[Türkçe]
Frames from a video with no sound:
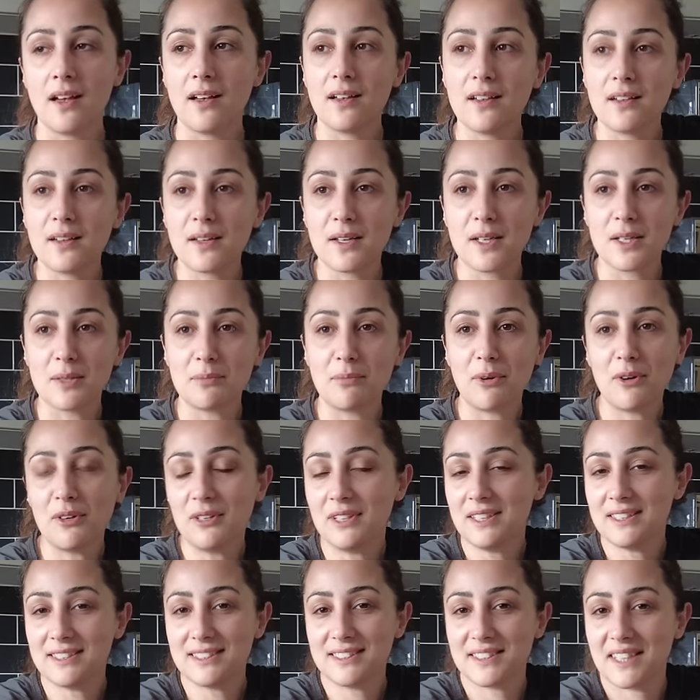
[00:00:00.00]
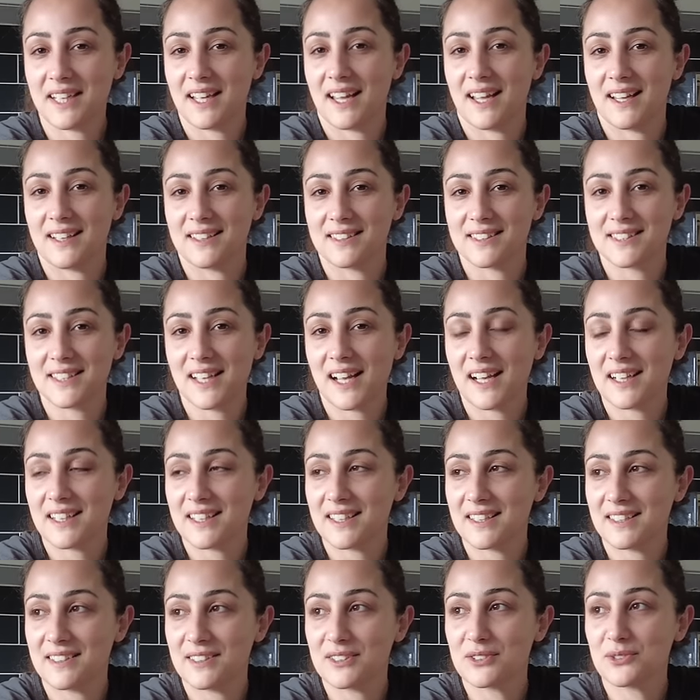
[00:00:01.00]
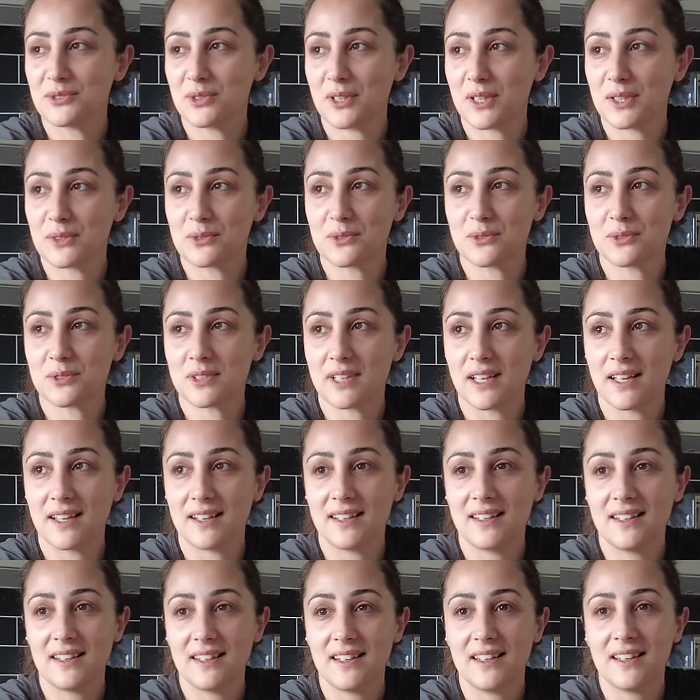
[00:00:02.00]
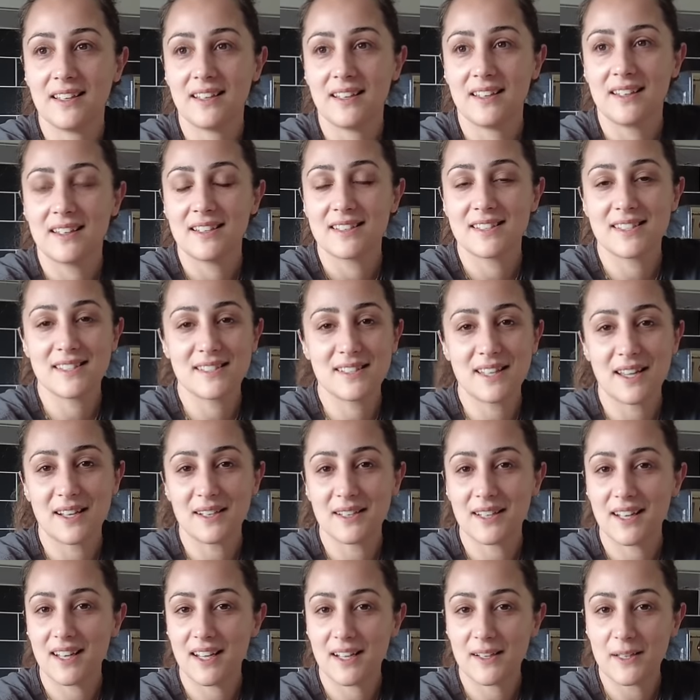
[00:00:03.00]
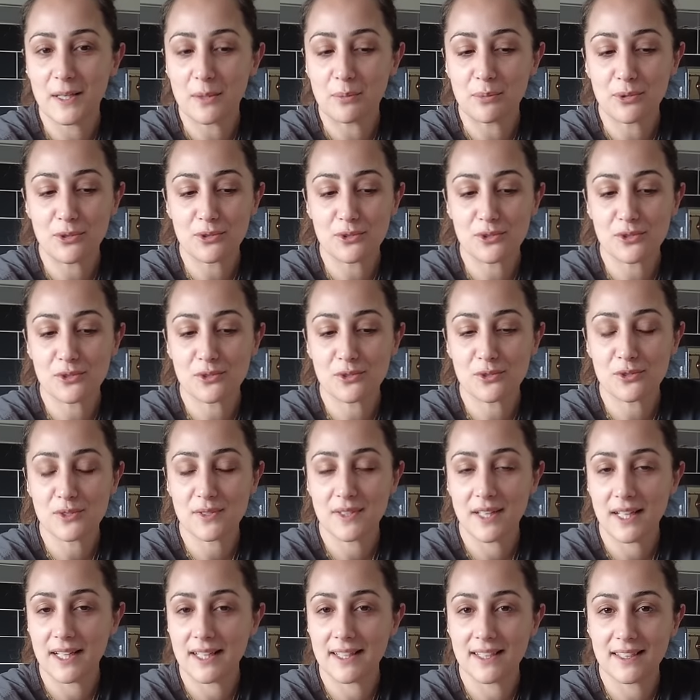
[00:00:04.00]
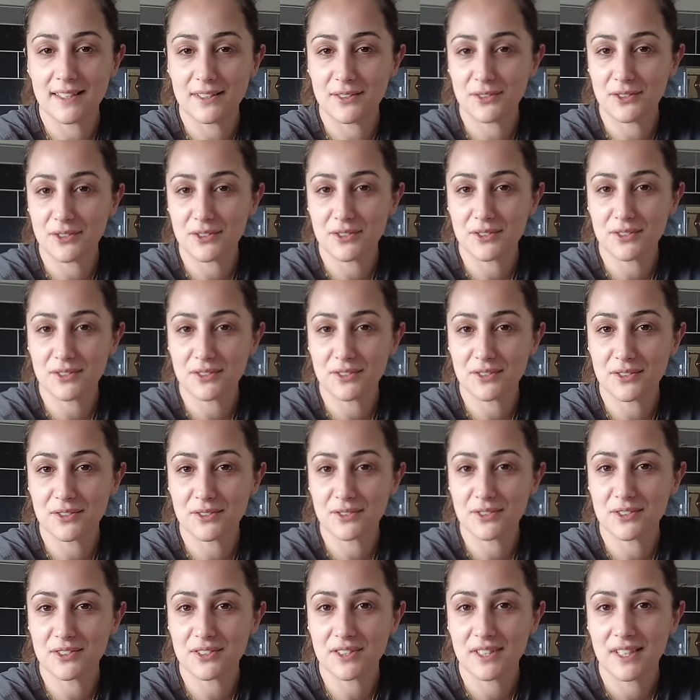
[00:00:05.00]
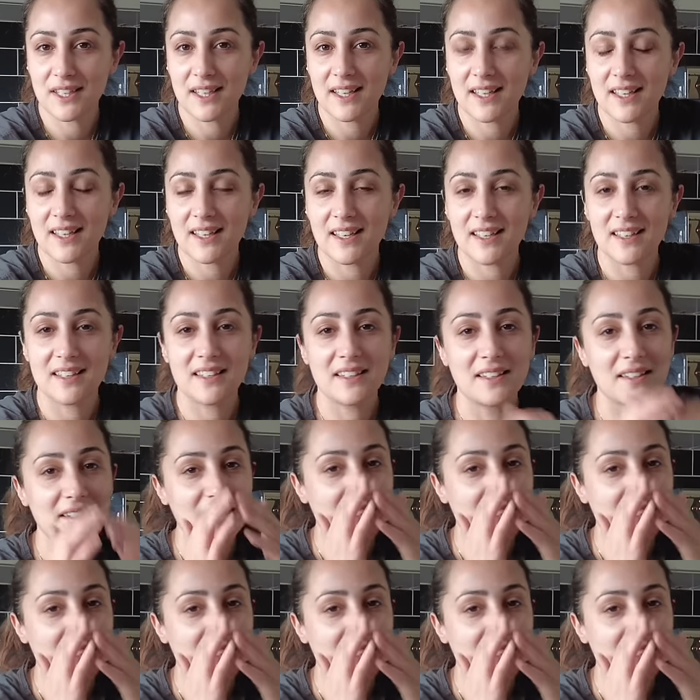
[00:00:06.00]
Ee, böyle işte yani sakinlik şu an güzel. Sizler neler yapıyorsunuz, neler ediyorsunuz? Ee,